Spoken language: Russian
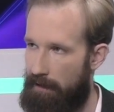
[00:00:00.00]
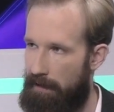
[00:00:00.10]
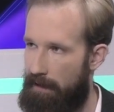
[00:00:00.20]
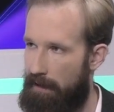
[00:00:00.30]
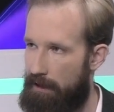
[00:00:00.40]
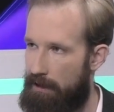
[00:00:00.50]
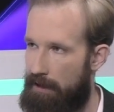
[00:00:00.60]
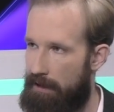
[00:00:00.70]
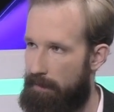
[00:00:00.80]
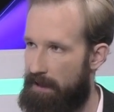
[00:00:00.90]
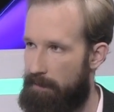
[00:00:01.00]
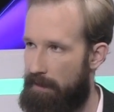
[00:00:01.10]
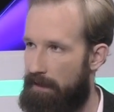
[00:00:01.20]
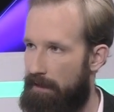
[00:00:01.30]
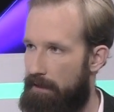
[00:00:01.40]
где наши
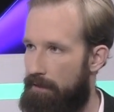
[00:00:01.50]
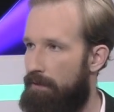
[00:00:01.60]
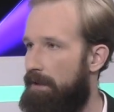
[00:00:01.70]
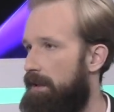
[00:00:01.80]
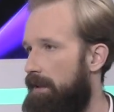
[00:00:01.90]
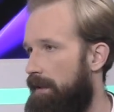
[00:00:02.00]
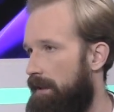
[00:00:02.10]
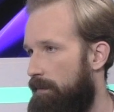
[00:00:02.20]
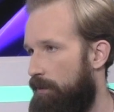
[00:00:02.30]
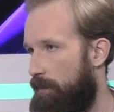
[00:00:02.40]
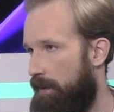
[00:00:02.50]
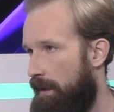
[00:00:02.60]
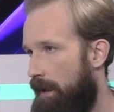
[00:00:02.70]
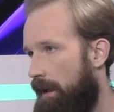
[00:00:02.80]
спортсмены традиционно сильны или, может быть,